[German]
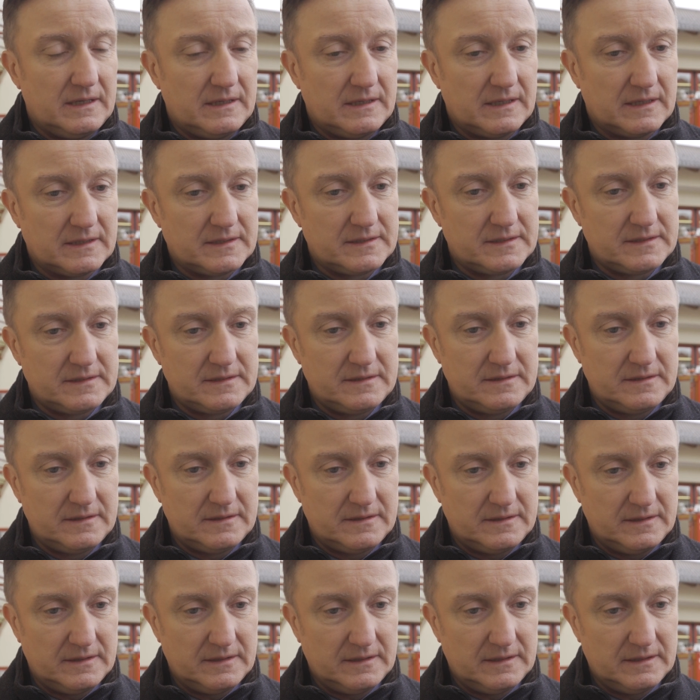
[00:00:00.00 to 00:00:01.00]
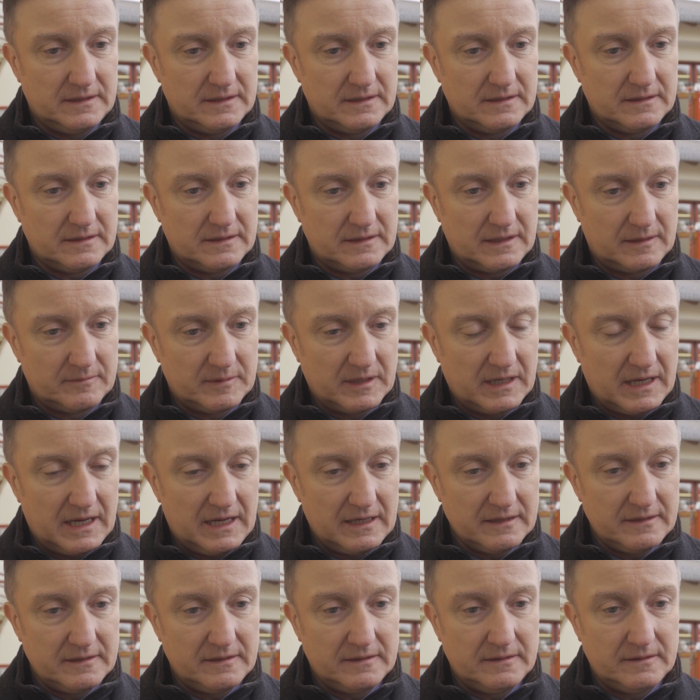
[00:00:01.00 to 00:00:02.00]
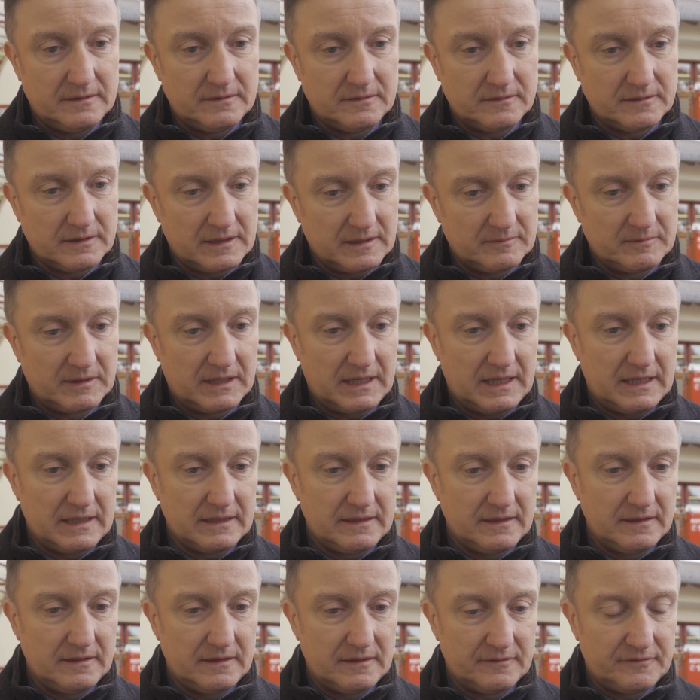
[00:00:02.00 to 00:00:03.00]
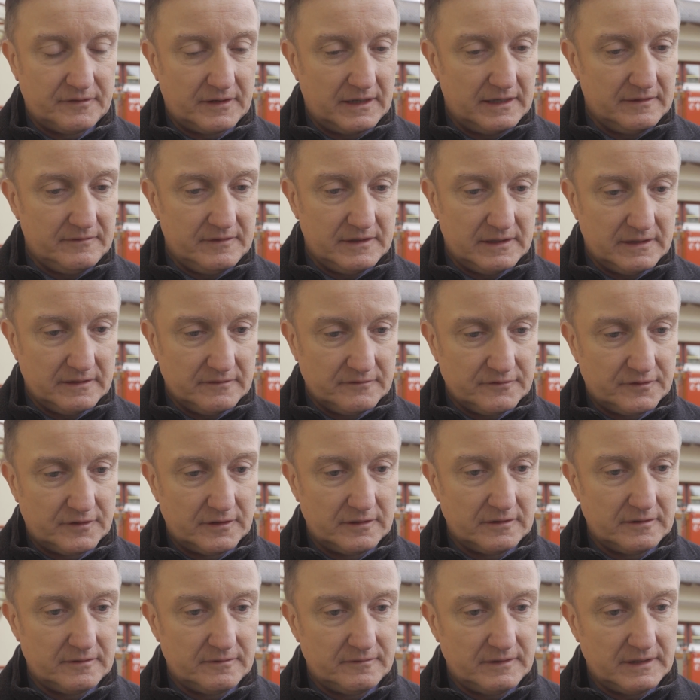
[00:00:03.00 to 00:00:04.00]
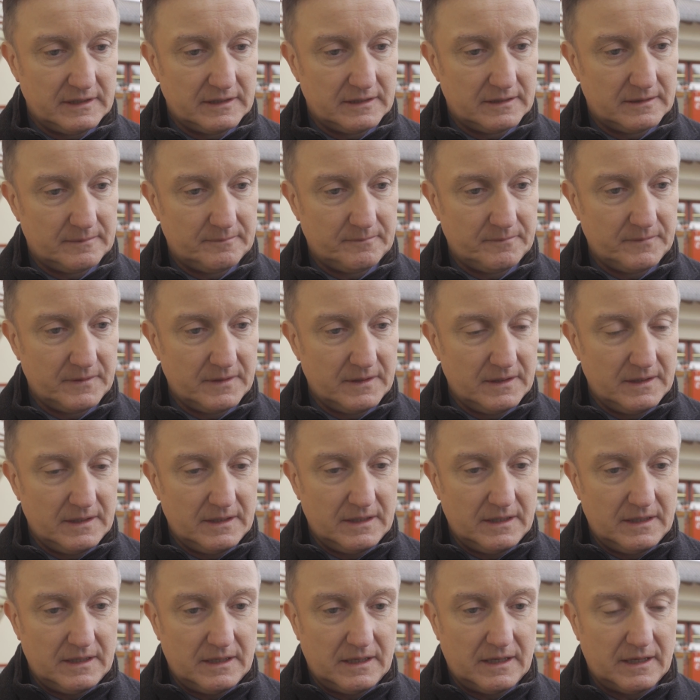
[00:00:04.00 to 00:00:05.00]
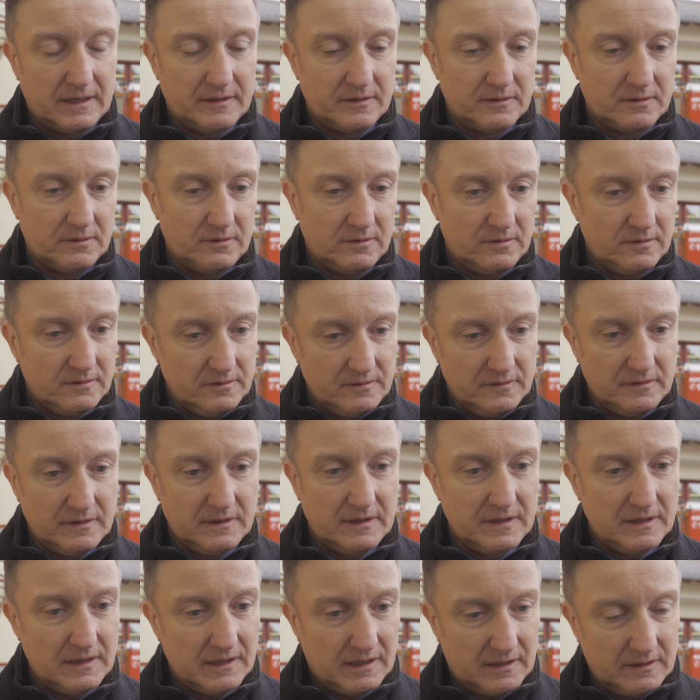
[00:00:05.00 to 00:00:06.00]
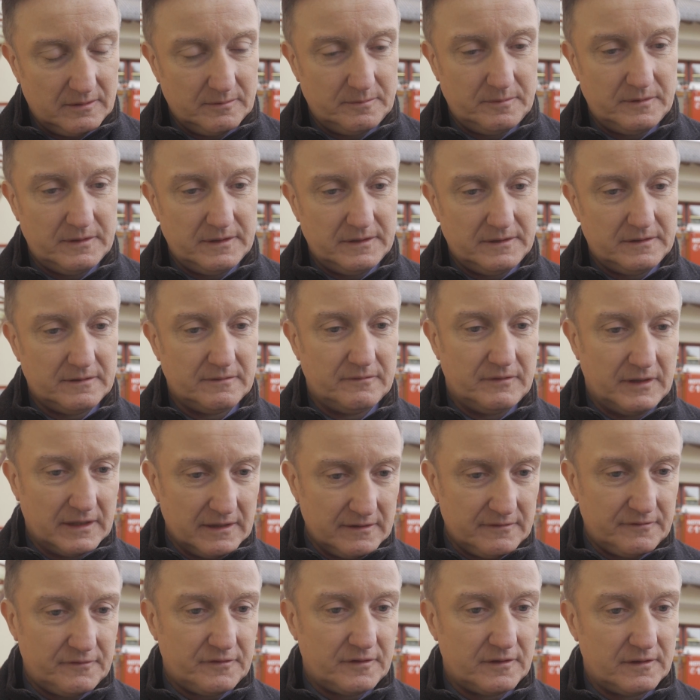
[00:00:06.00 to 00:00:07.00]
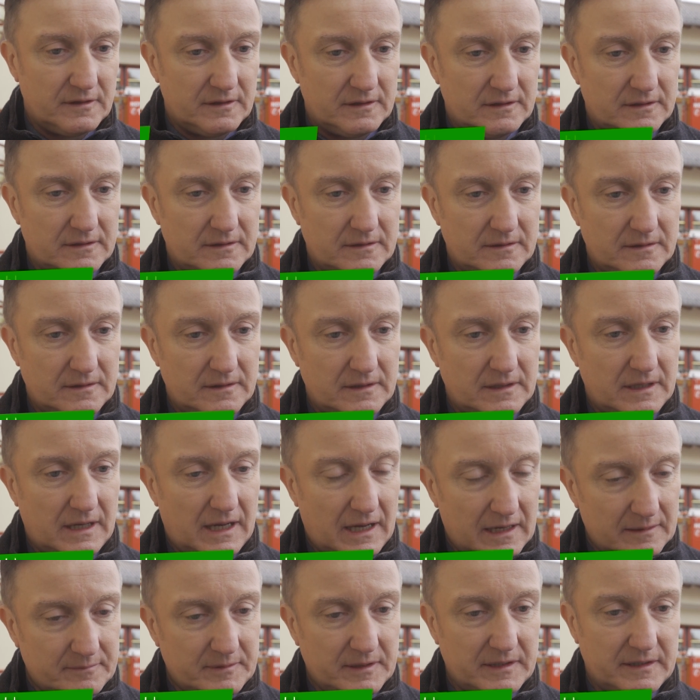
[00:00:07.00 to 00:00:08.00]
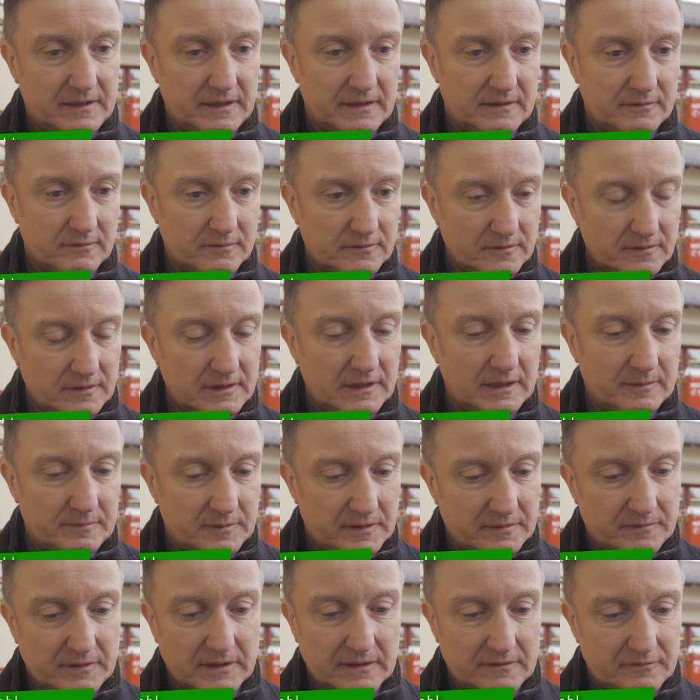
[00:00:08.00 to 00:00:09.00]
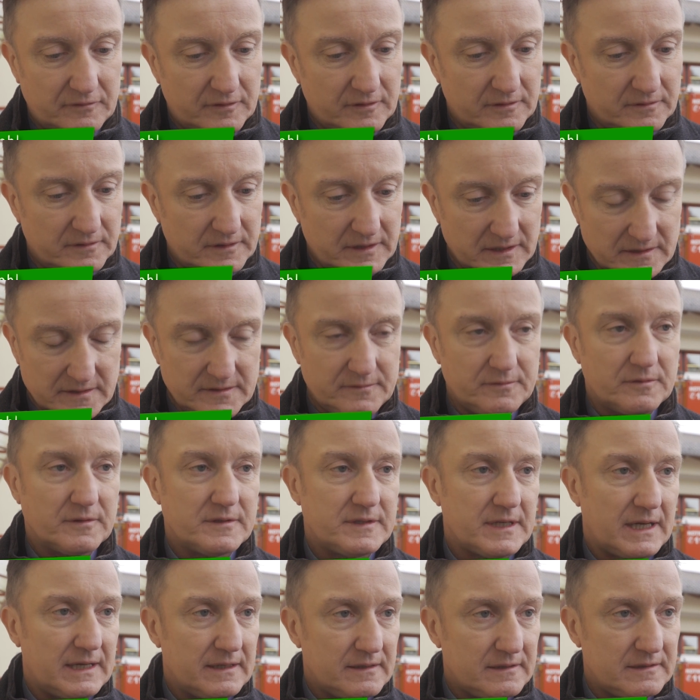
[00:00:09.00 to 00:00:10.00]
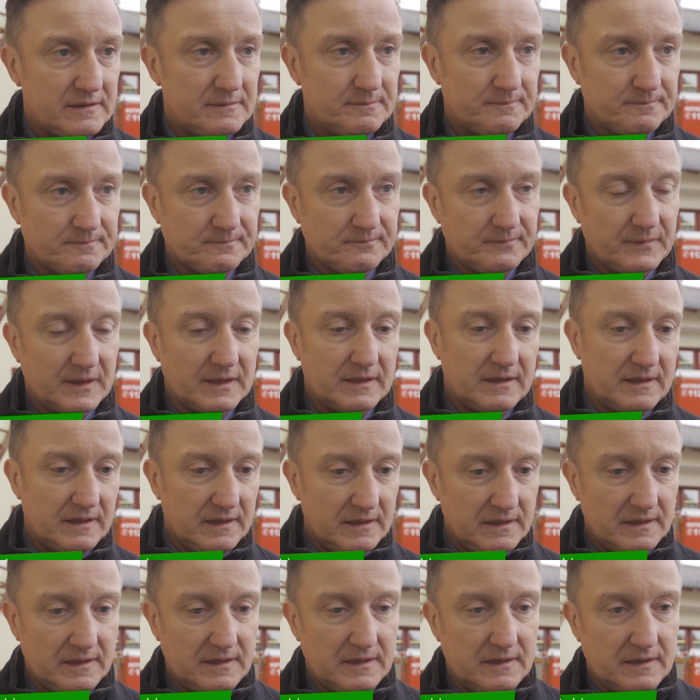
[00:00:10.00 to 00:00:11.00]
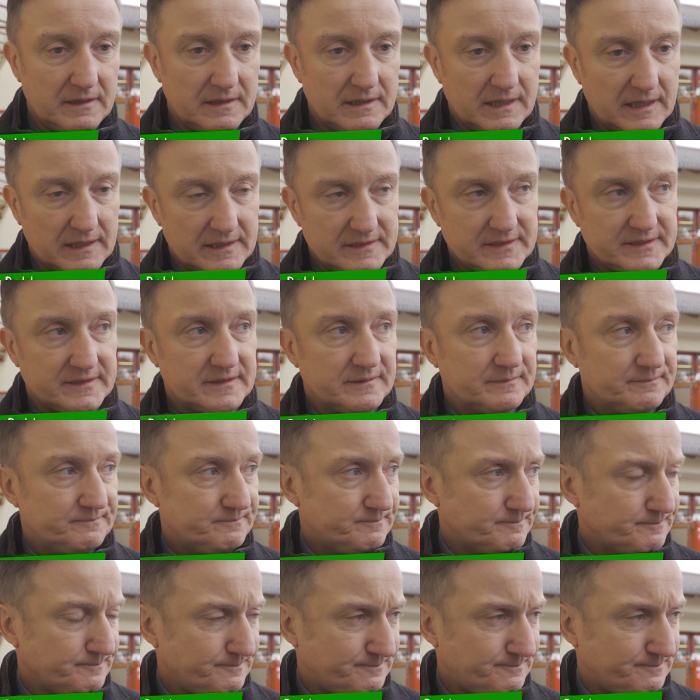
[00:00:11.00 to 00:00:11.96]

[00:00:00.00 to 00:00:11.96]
dass die Kameradinnen und Kameraden der Freiwilligen Feuerwehr eine unglaubliche wertvolle Arbeit, einen unglaublich wertvollen Dienst für uns alle leisten.